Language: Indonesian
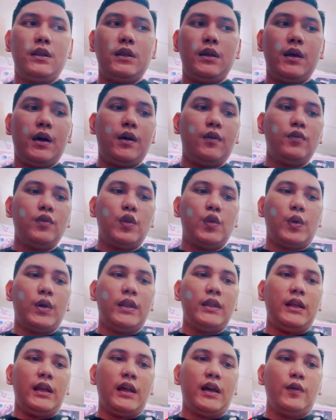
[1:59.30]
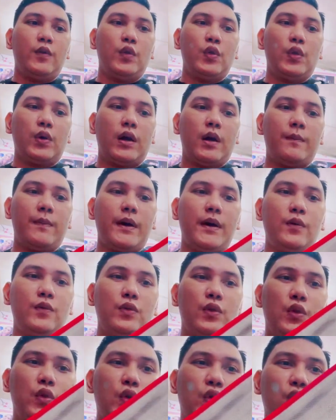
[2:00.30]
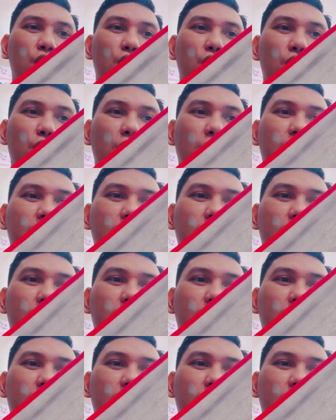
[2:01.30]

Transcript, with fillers: ini ya untuk ini ya untuk apa untuk